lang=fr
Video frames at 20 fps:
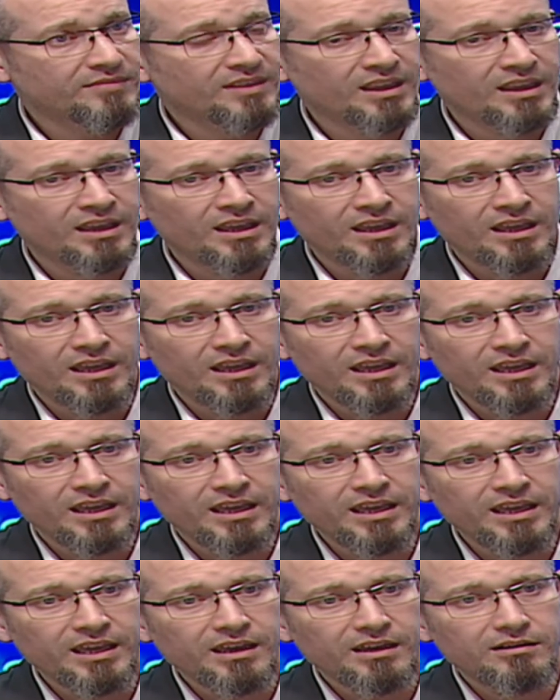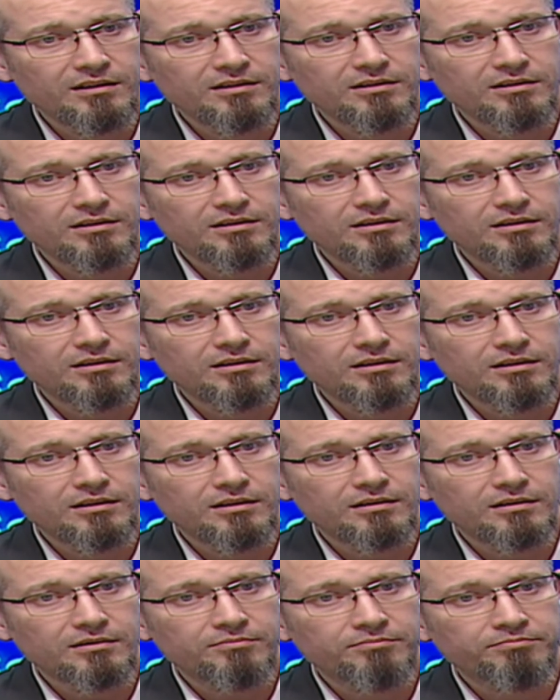Hum. Et
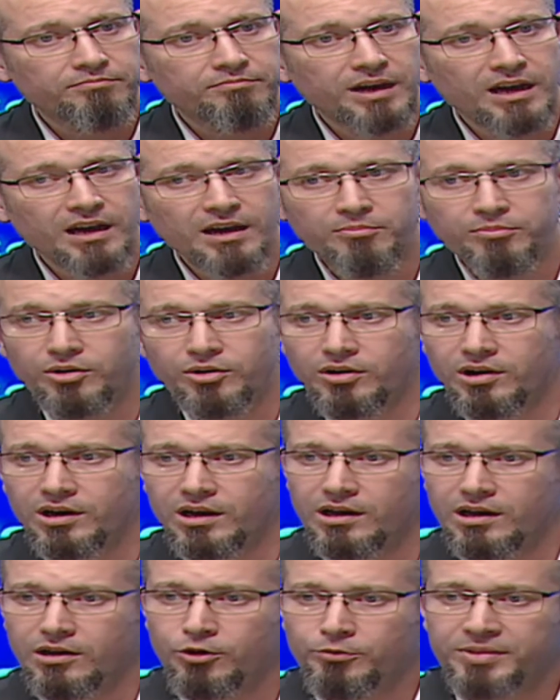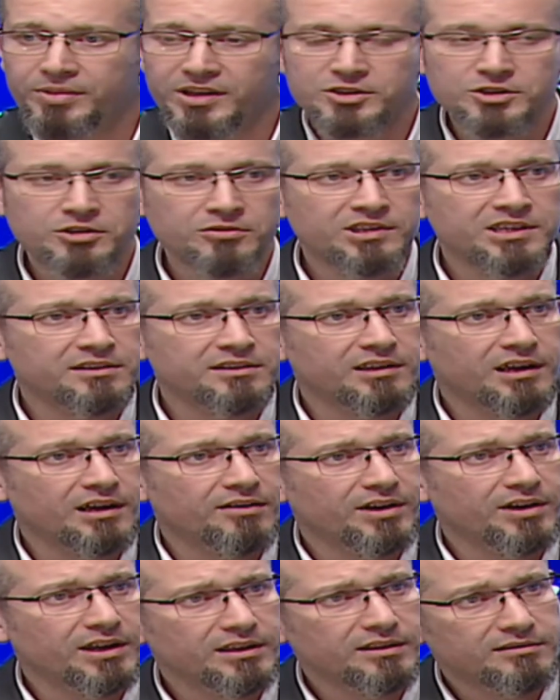euh, par rapport aux personnes qui
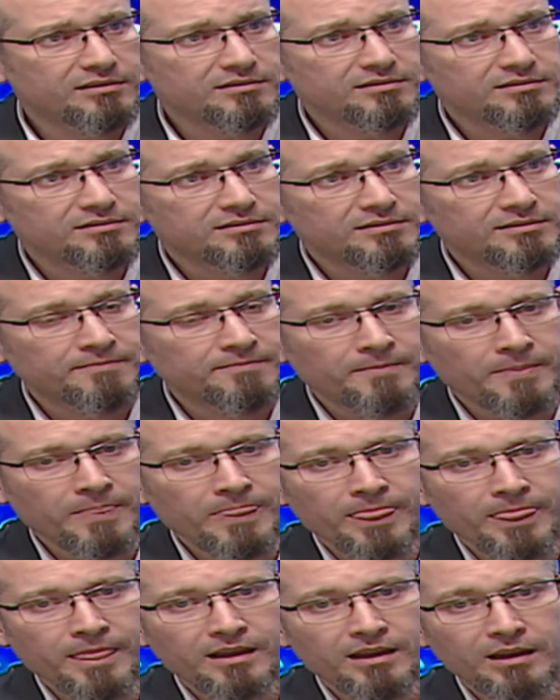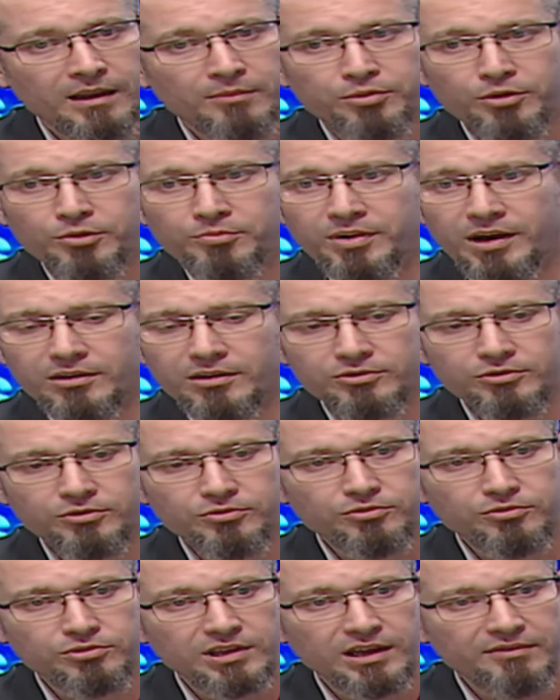travaillent, la plupart de
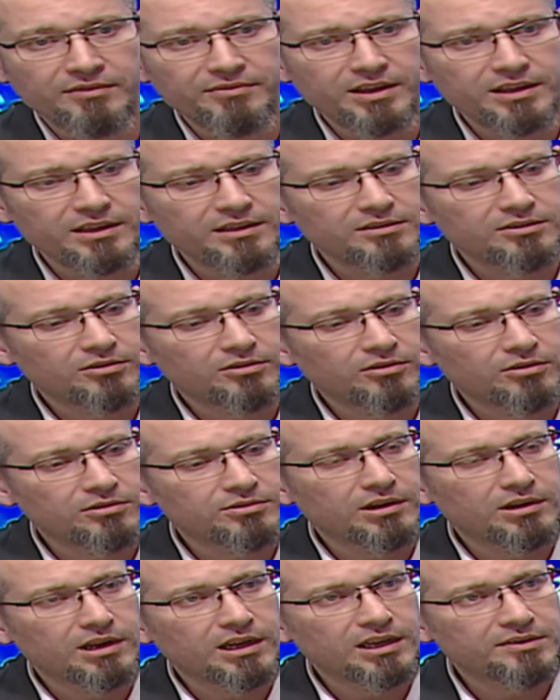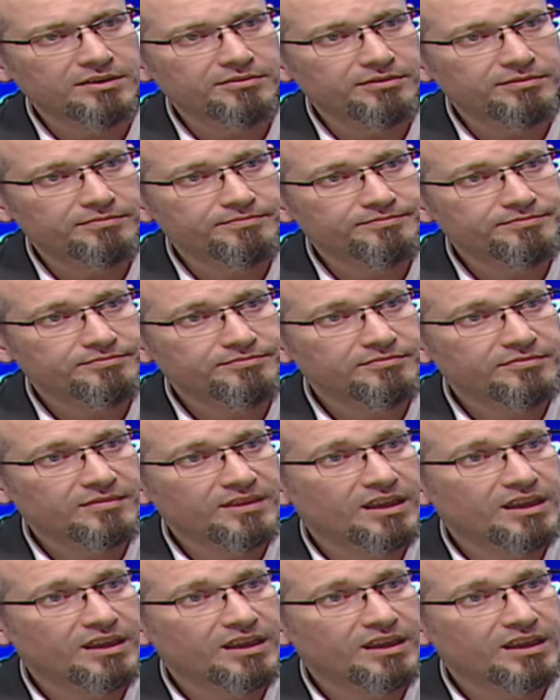nous travaillent. Donc quand on arrive, rentable.